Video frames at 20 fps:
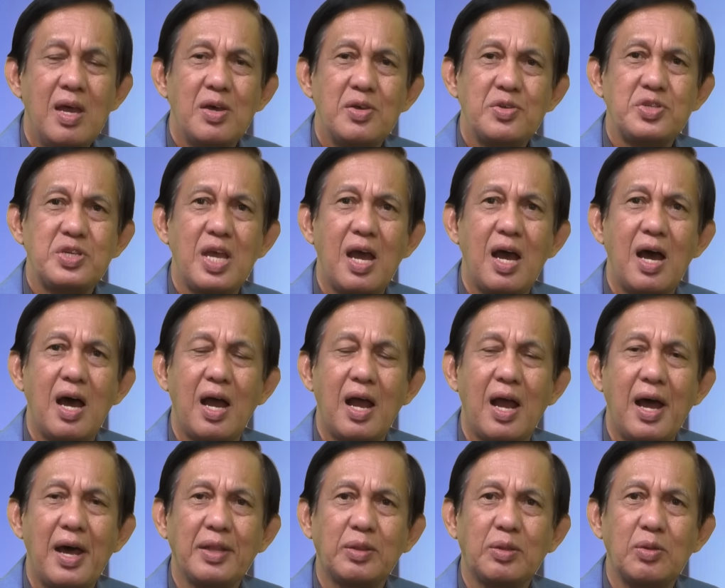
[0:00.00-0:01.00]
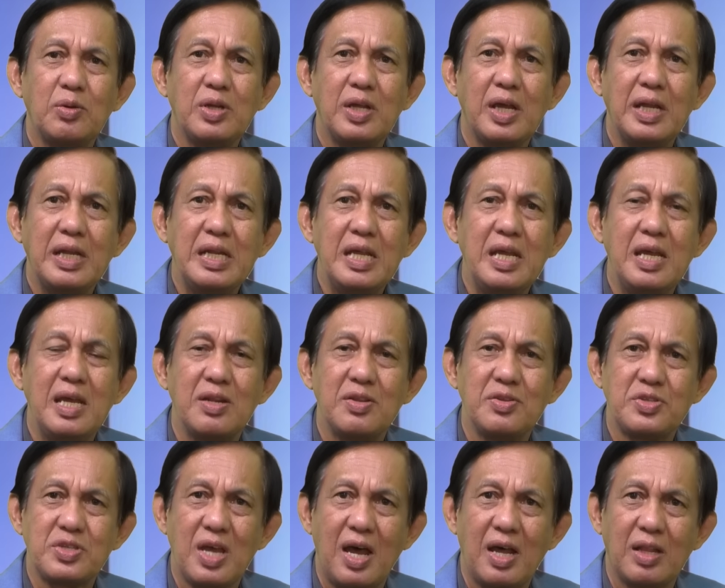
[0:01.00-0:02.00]
Siya ang aton nga din
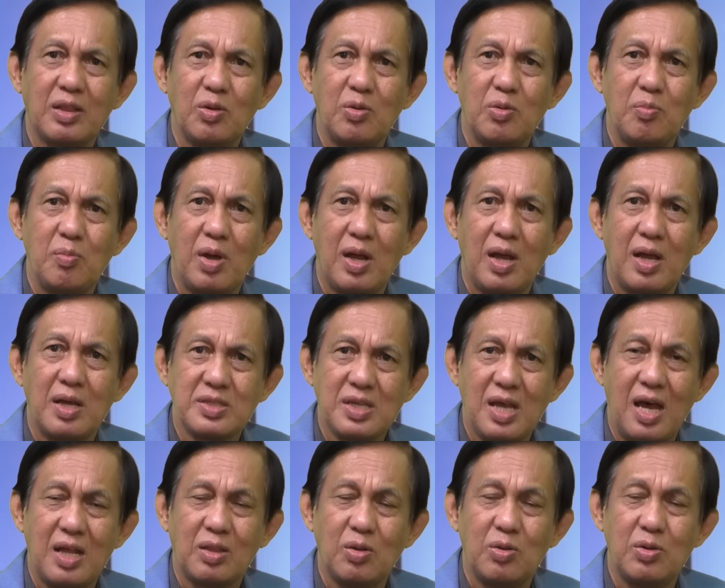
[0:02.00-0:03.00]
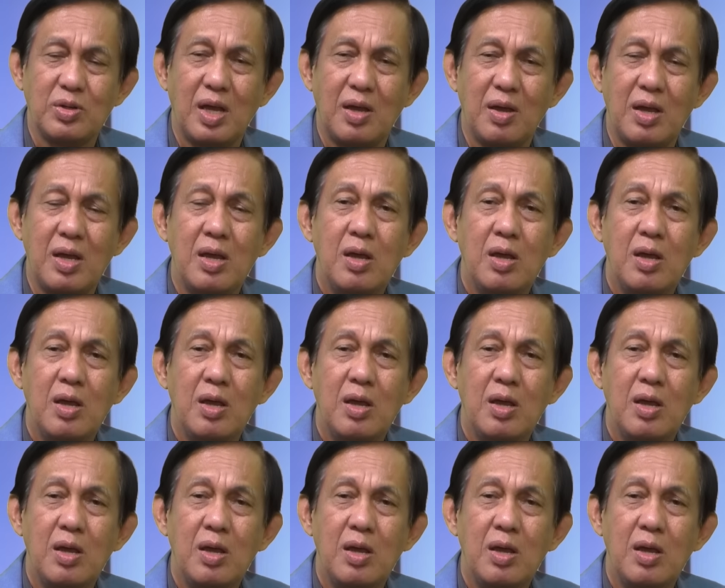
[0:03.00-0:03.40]
sa aton mga sa aton nga